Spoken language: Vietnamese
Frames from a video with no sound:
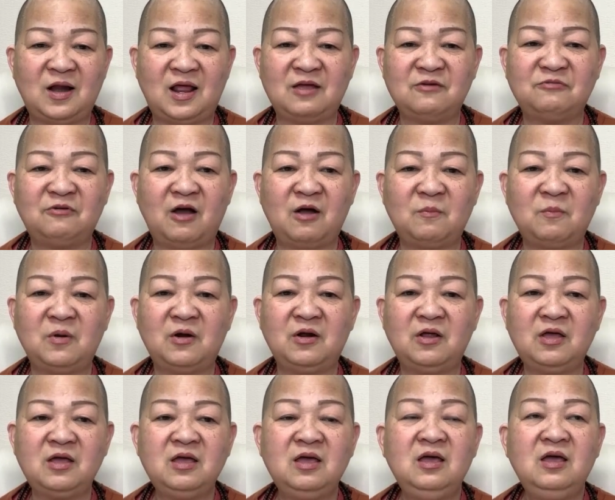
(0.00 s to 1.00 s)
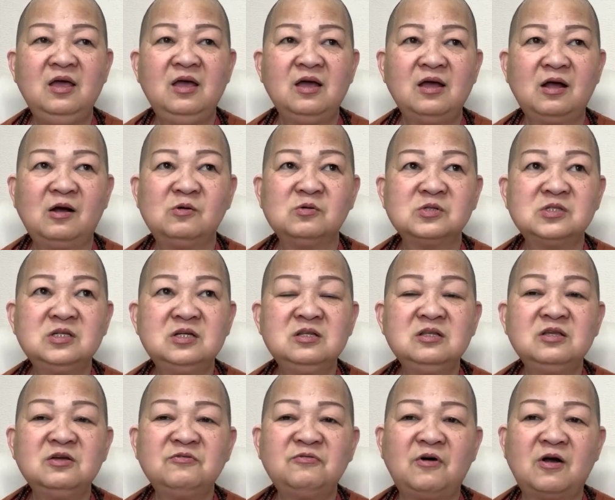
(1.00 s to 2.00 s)
lại Phật, mình nói cầu
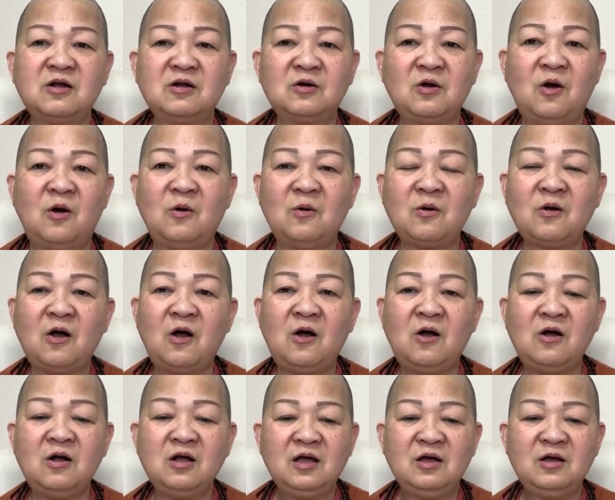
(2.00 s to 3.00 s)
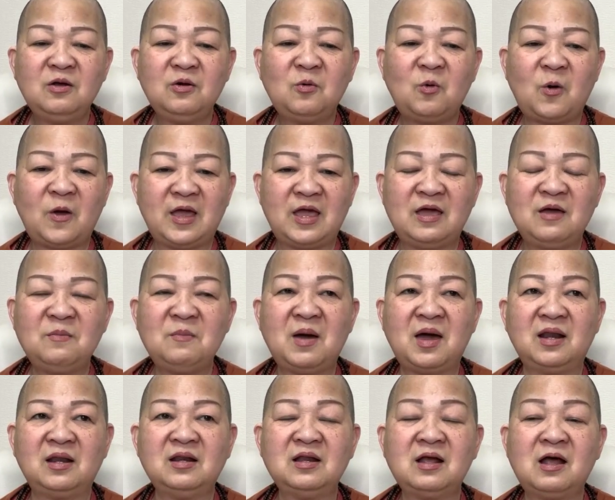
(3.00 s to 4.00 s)
xin cho Phật độ con à, khỏe
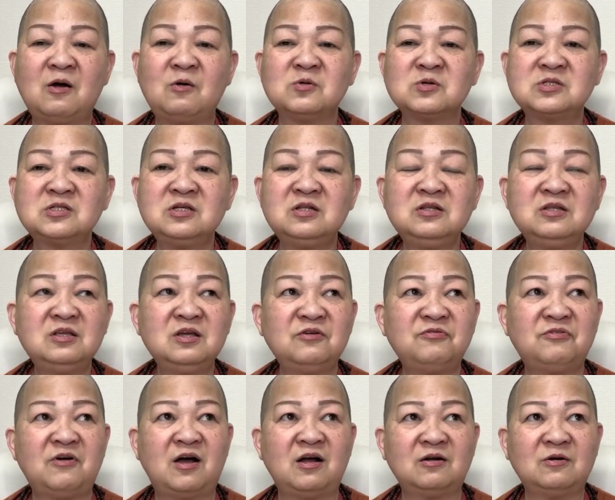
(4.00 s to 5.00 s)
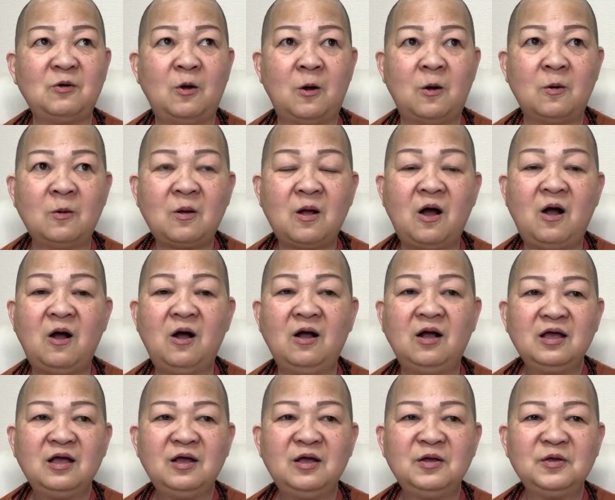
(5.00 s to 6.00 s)
mạnh, cầu xin cho Phật độ
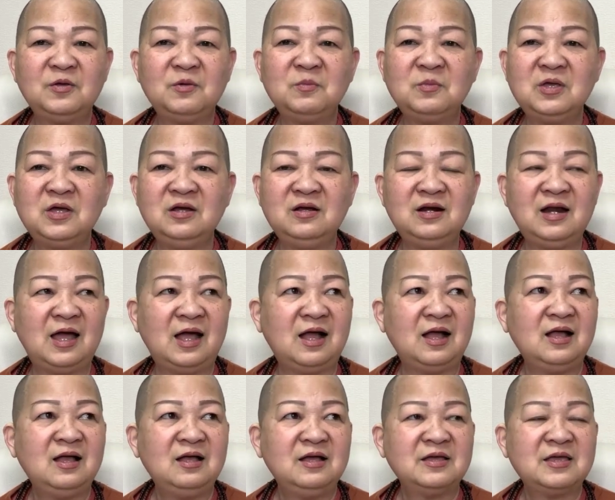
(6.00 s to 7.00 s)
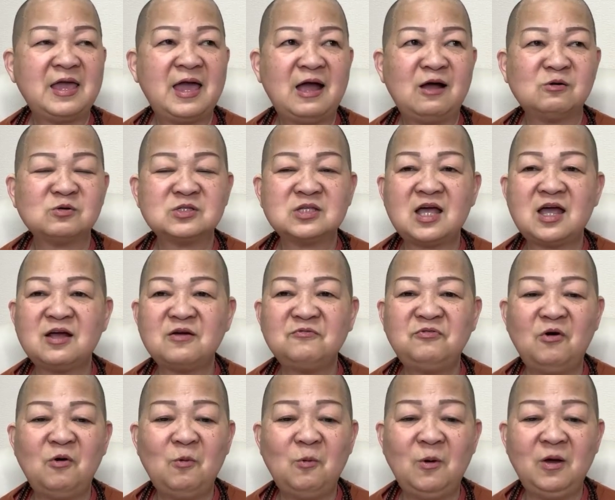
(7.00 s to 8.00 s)
con à, giống như là giàu sang
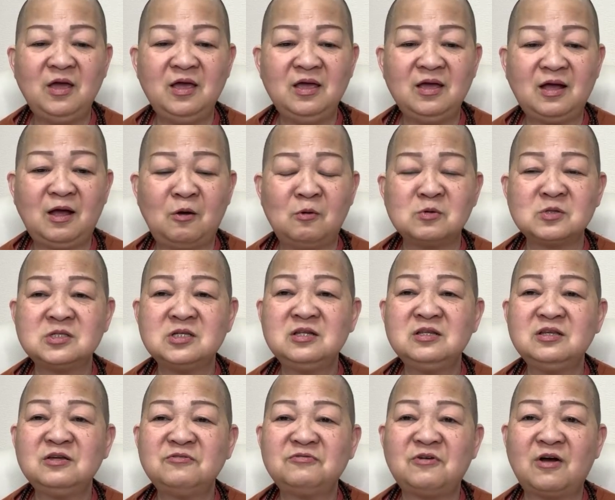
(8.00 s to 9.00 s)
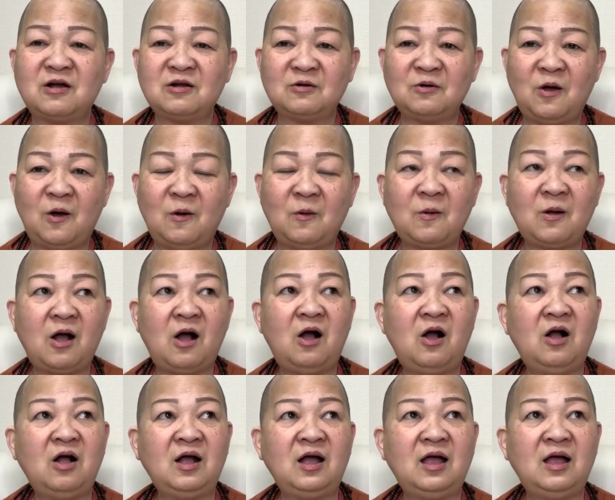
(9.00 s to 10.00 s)
phú quý, cầu xin cho Phật độ
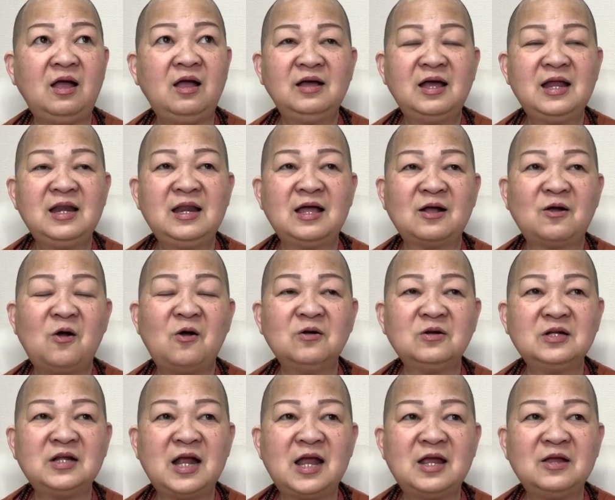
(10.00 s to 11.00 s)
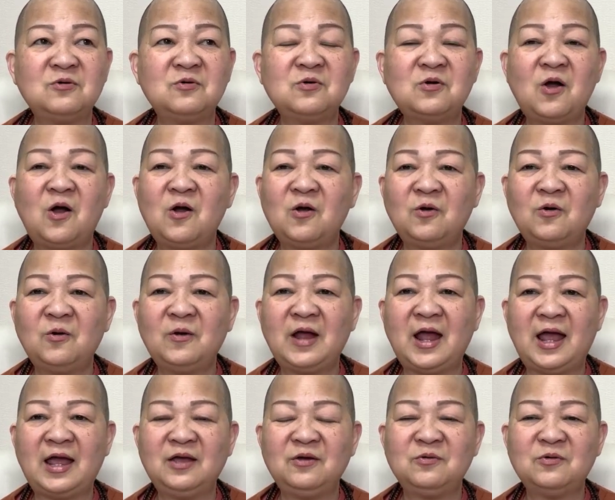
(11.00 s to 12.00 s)
con à, hay là con trai của con, con
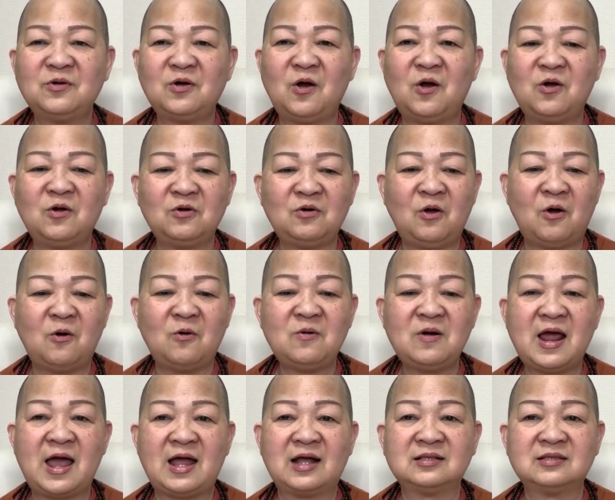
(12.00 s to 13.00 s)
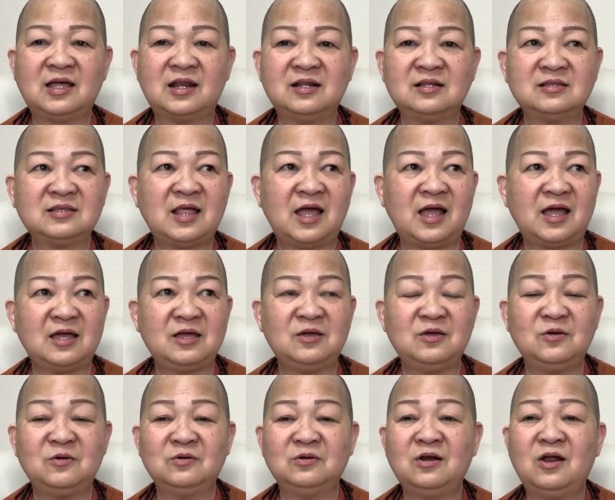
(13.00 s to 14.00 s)
gái của con đỗ đạt thành
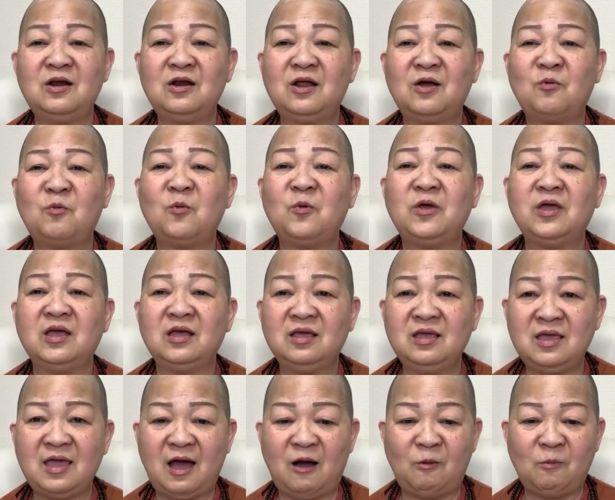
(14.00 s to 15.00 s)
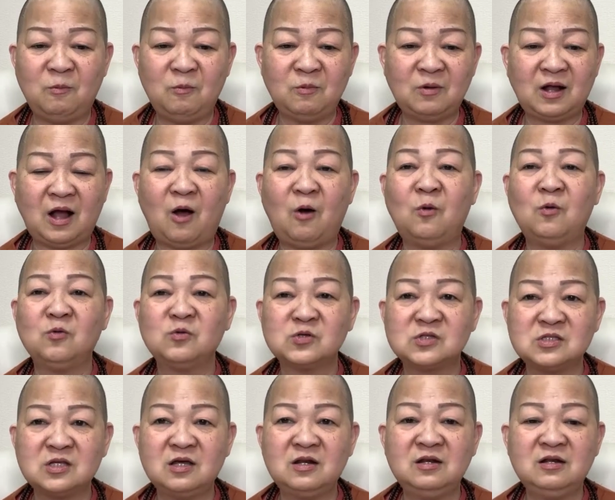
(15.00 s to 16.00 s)
tài. Đó là nguyện vọng cầu
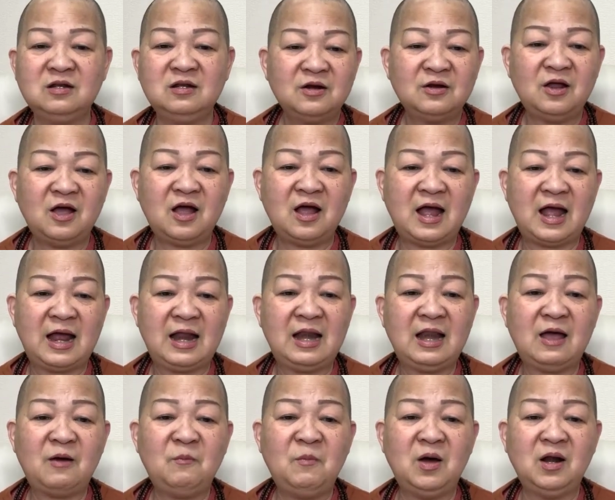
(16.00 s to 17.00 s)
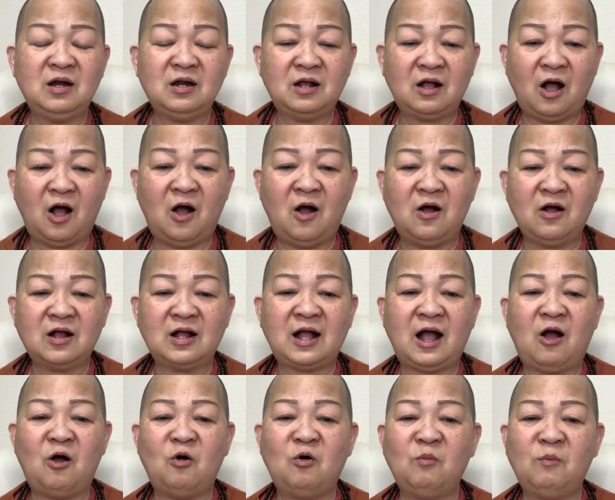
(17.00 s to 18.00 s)
xin. Nó hả là mình còn
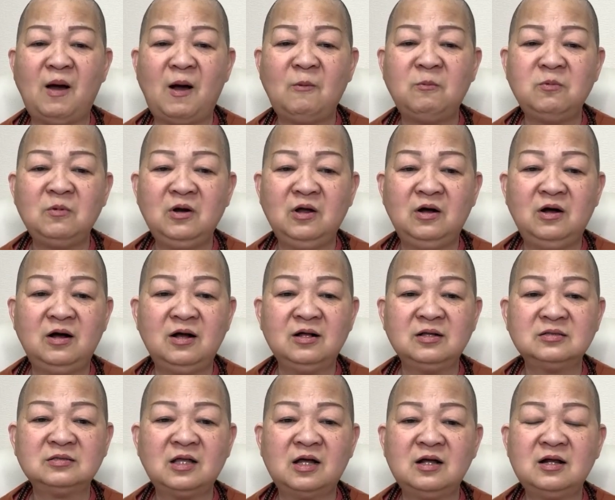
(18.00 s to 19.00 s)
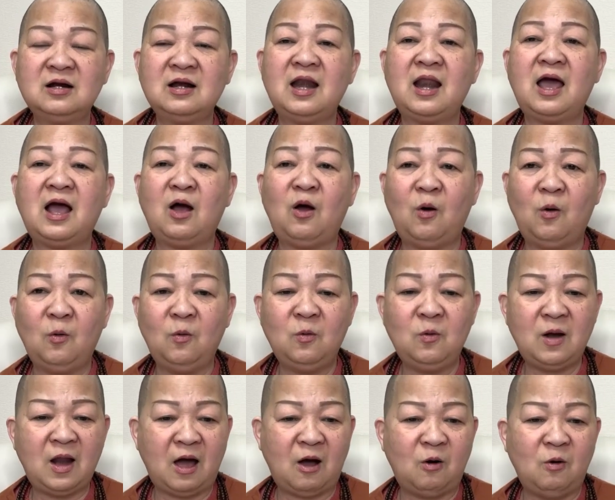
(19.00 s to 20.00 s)
cầu mong nữa, tức là
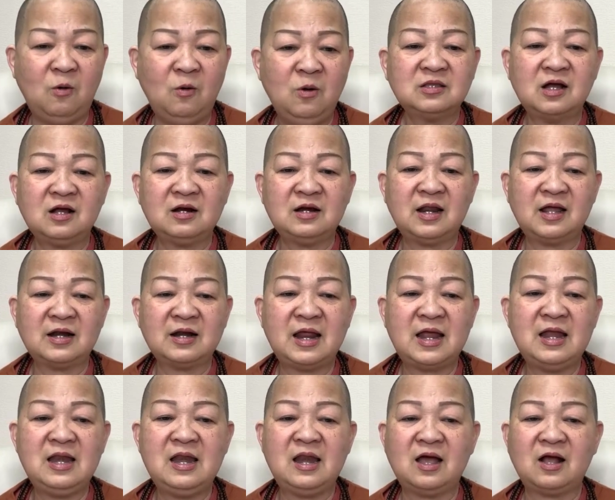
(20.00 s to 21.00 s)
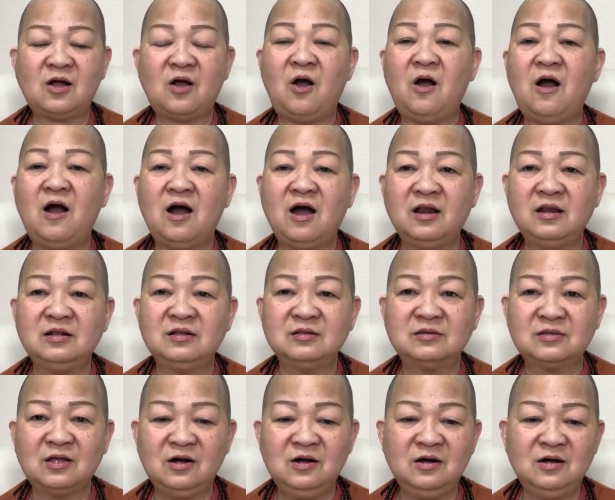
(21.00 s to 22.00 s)
hữu lậu, tức là đây là có
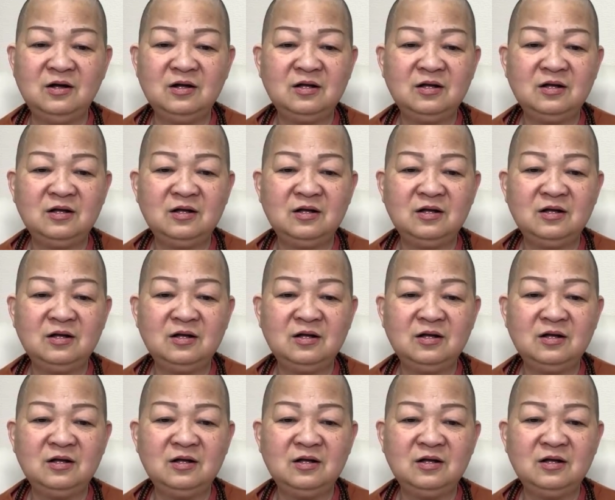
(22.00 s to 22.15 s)
hình tướng,